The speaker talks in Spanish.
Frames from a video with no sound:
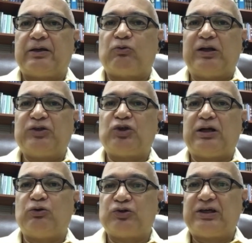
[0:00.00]
cuáles son
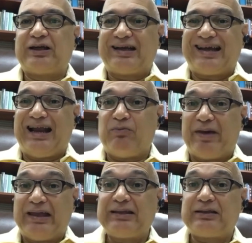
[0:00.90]
las cosas
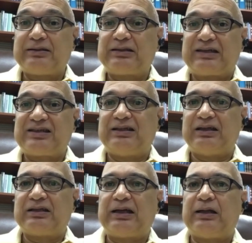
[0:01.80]
realmente
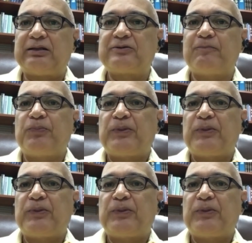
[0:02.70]
trascendentales